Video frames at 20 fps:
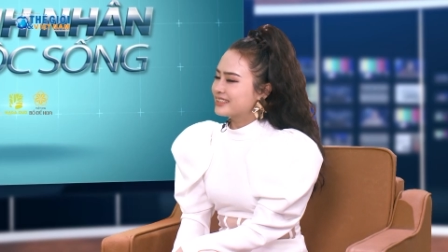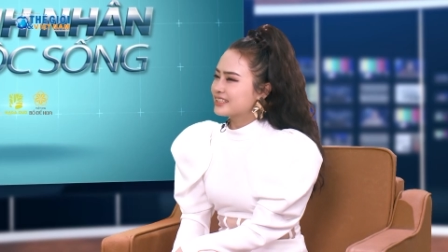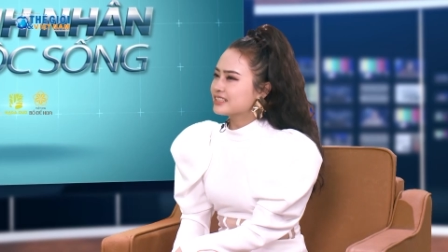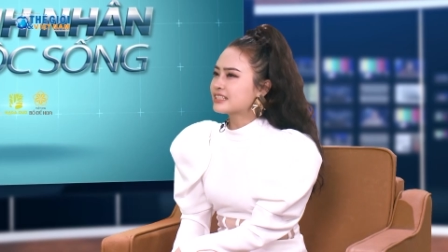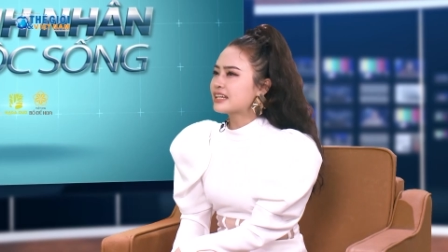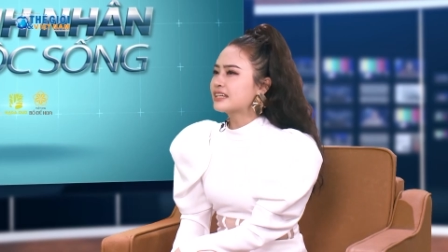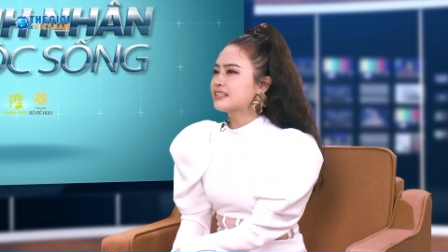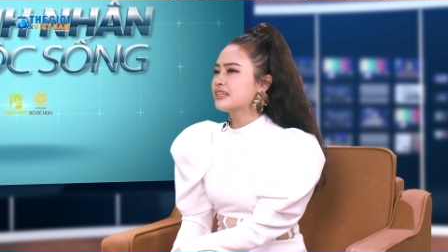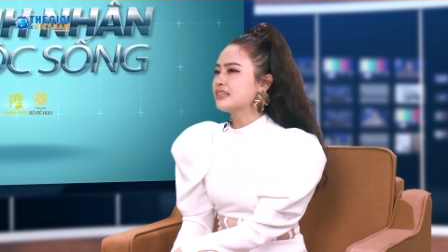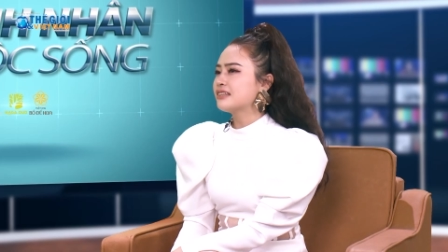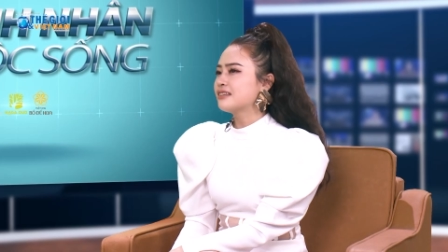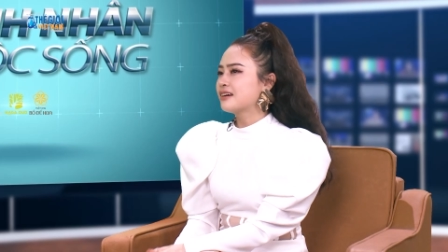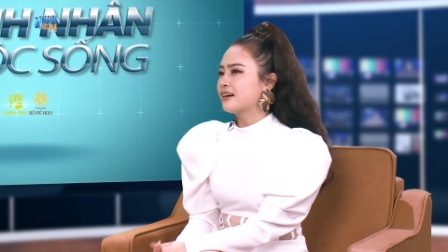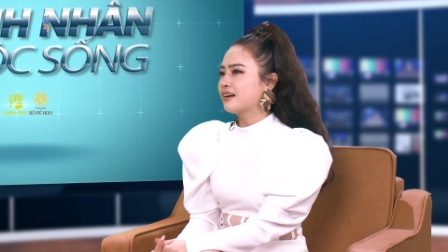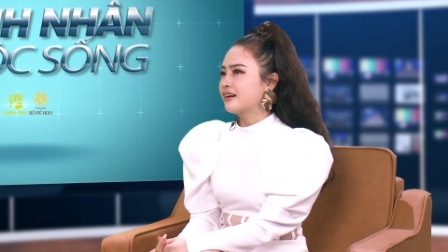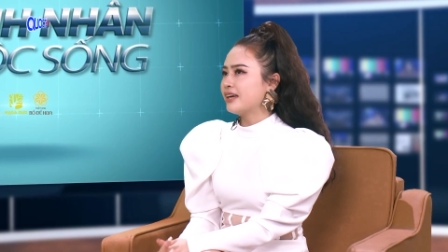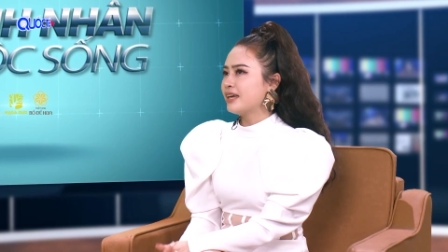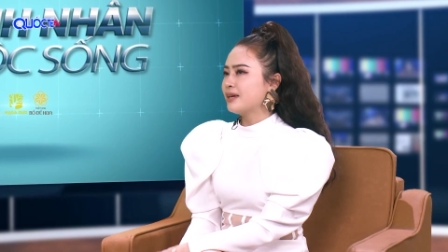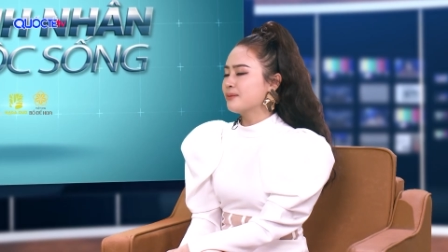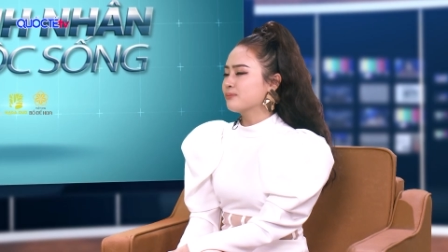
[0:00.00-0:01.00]
Thực ra thì
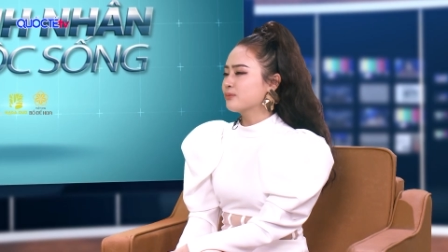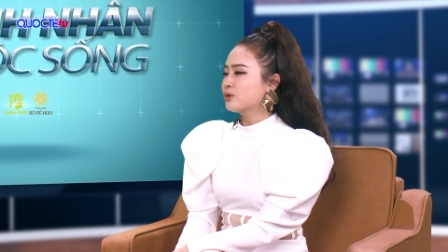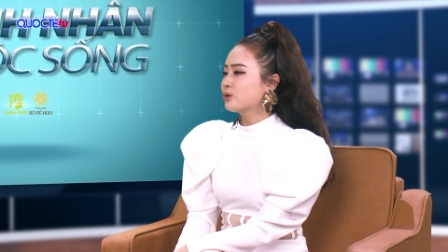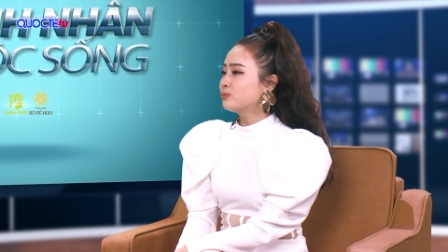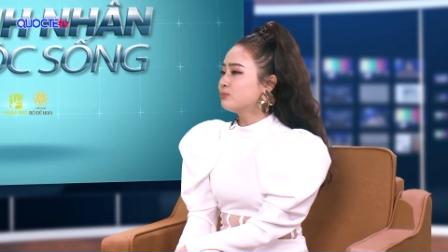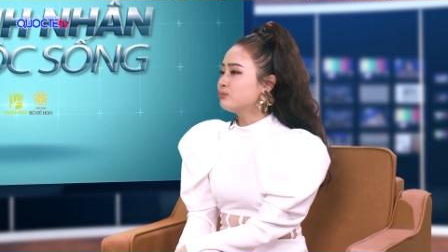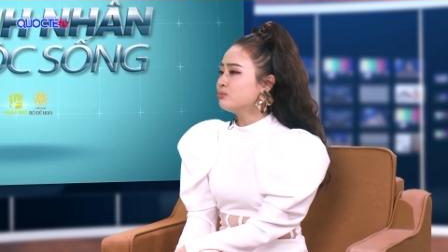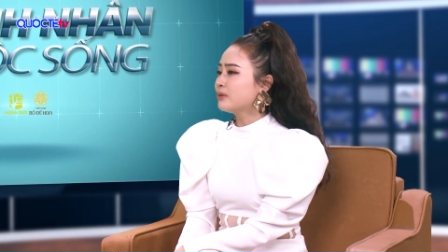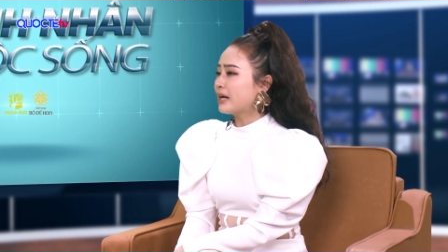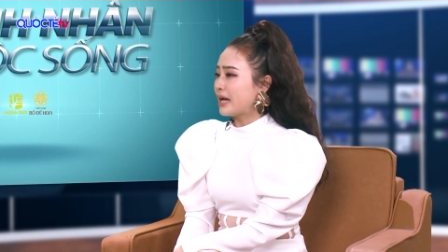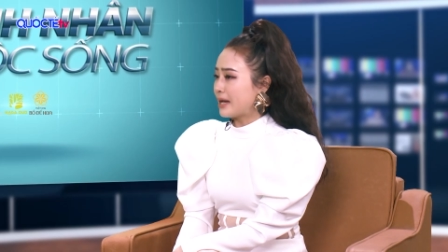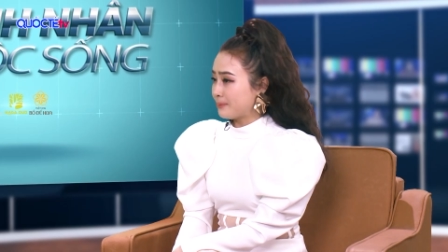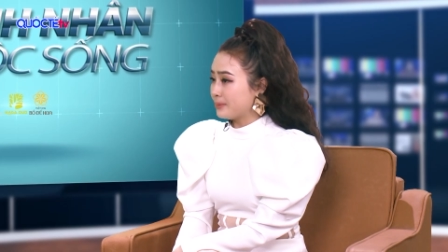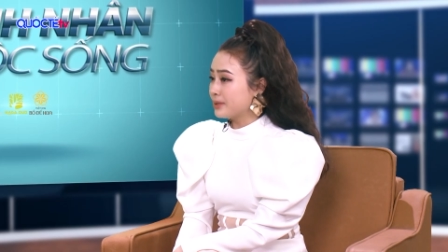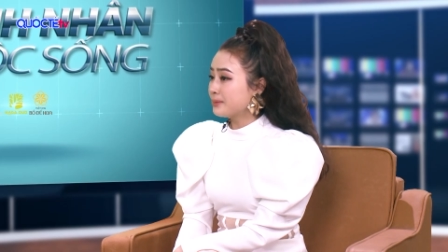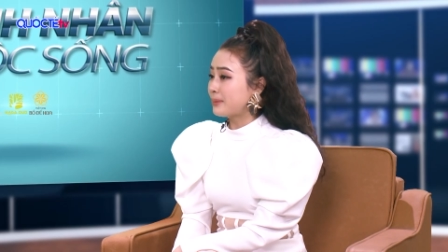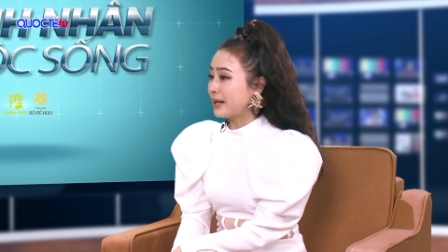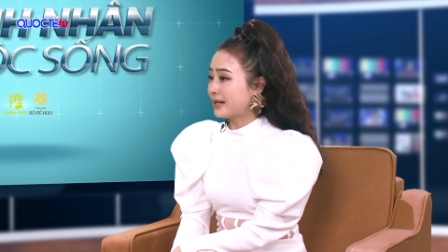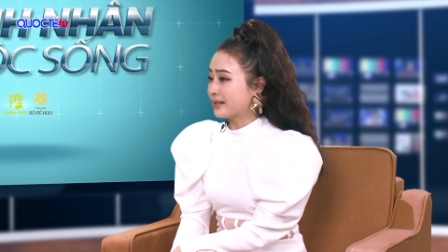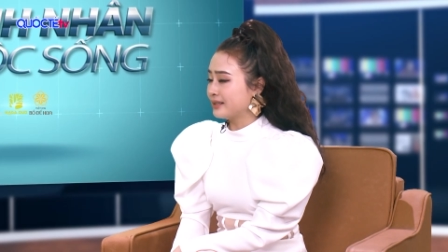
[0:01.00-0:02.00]
em cũng khá
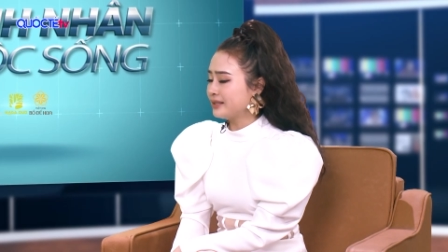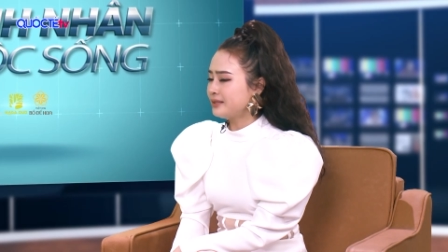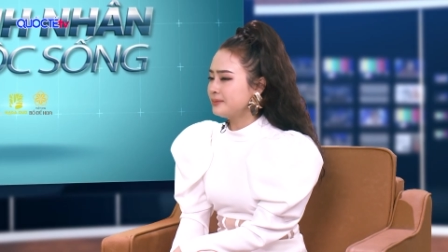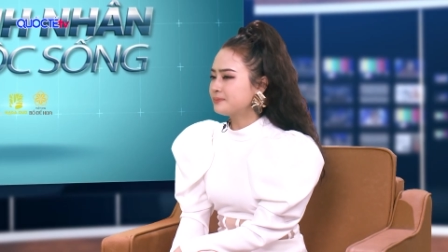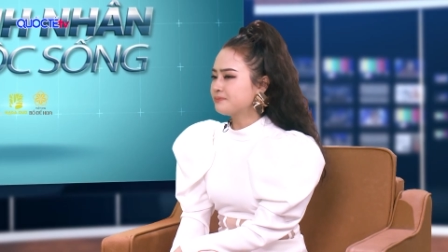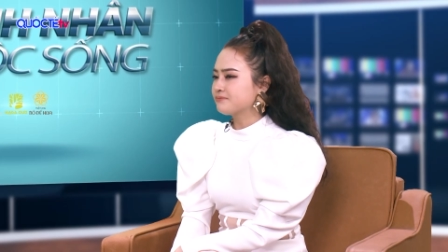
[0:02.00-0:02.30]
may mắn đấy.